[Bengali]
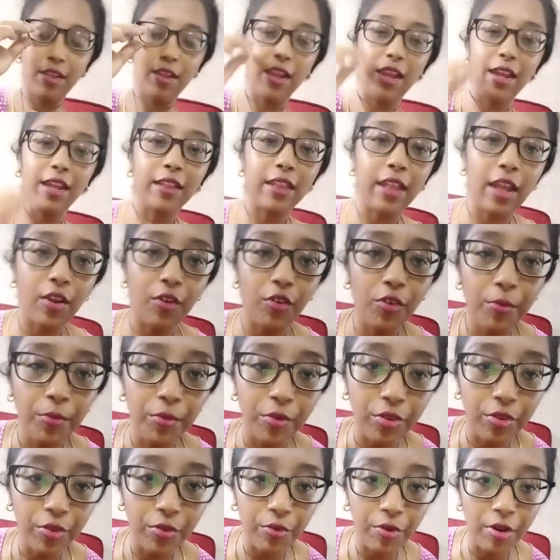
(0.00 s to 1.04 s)
এই দেখো
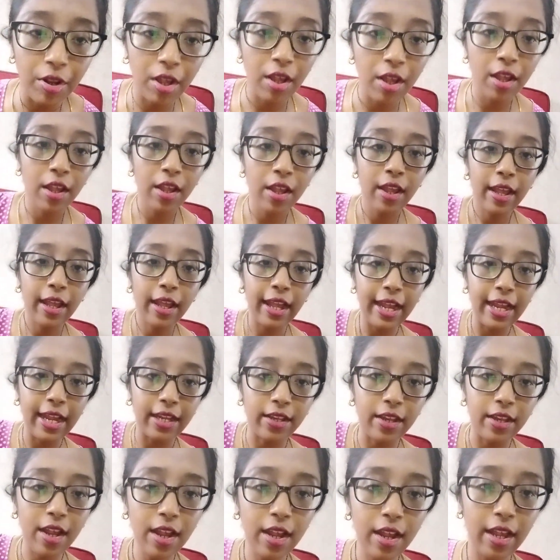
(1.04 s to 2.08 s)
বন্ধুরা
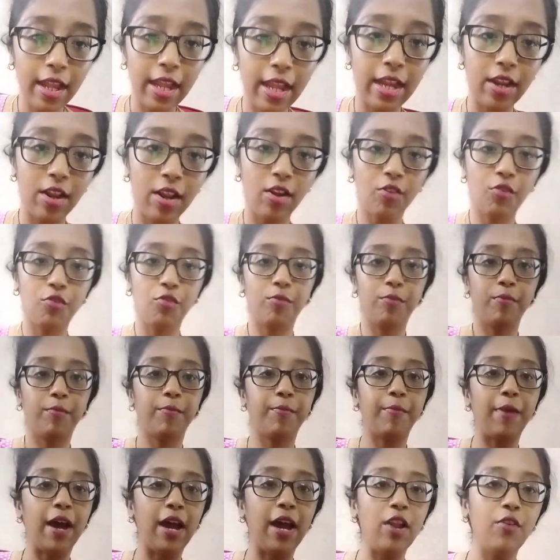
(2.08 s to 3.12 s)
এটা এরকম
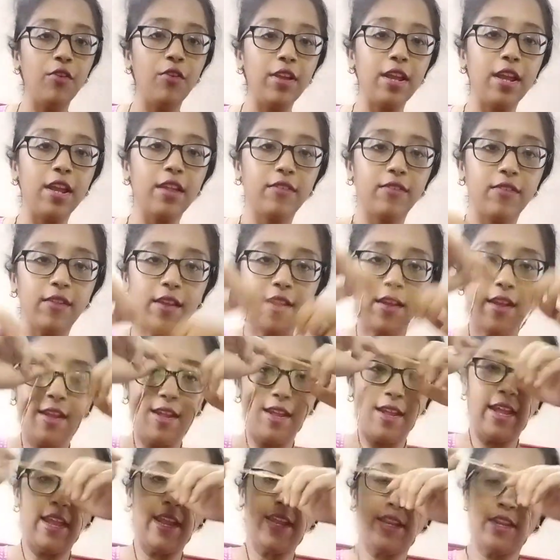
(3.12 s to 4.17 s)
ভালোই আছে
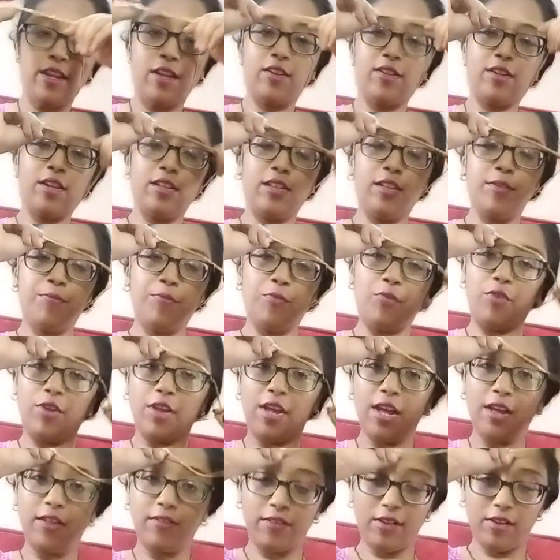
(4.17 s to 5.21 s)
এটার সাথে পড়ে
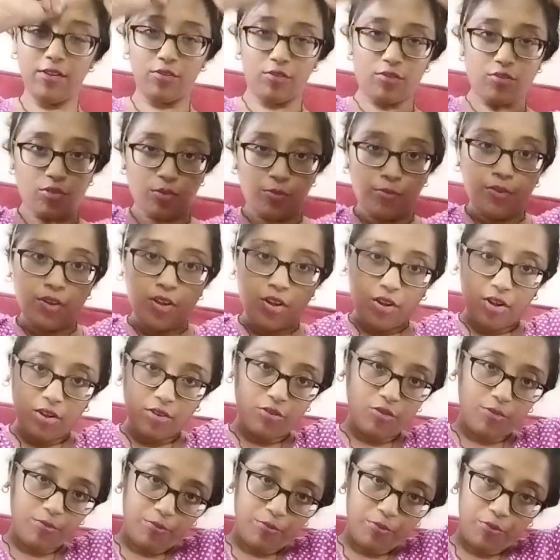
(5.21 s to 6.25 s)
আছে তো তোমরা
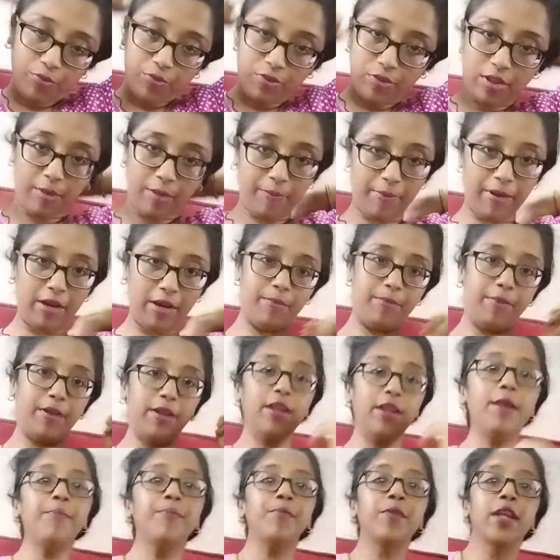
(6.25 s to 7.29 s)
হয়তো বুঝতে পারবে
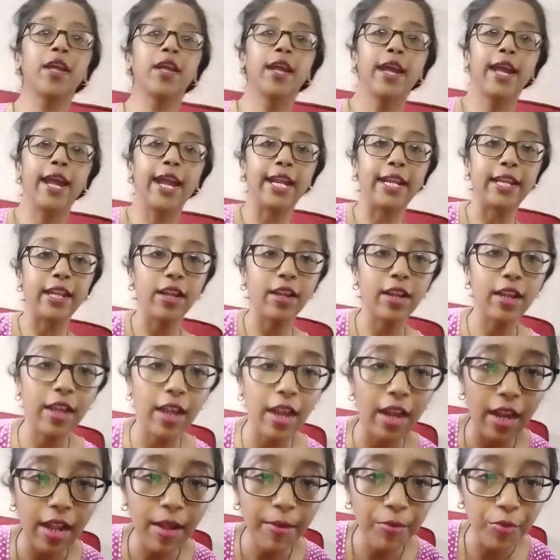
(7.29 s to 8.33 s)
না এটা
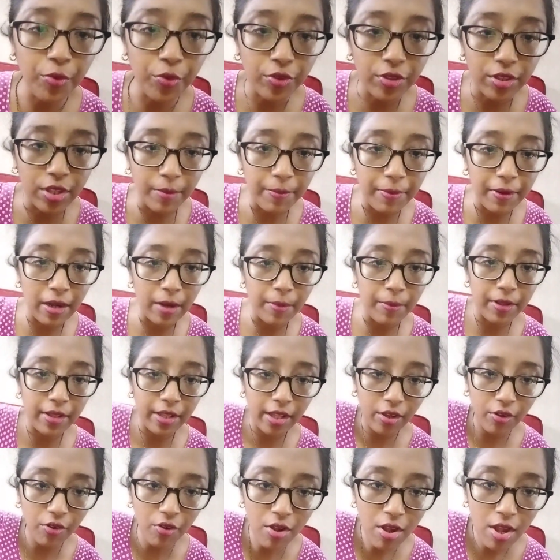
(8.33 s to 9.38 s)
খারাপ বুঝতে পারবে
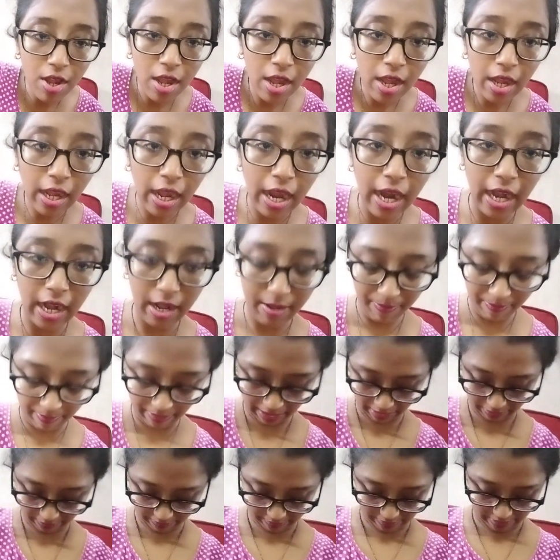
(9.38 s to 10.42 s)
দেখো খারাপ
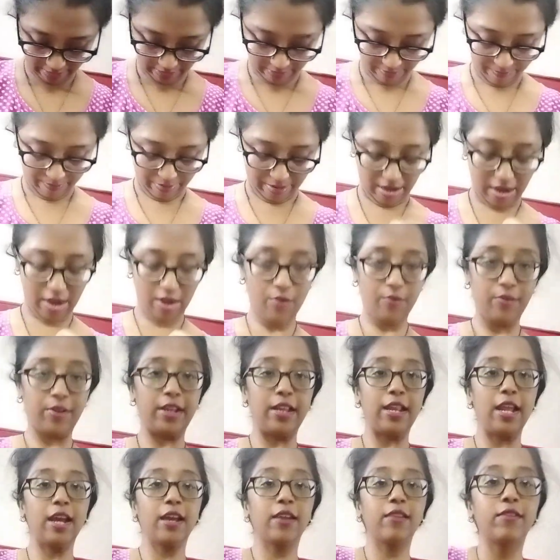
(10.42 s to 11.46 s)
লাগছে না ভালোই
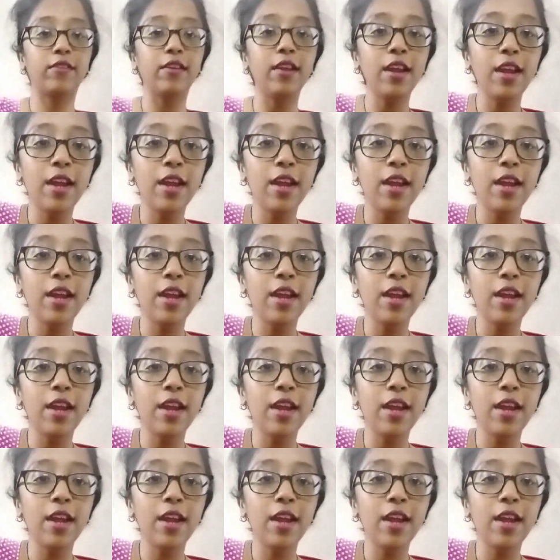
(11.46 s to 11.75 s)
লাগছে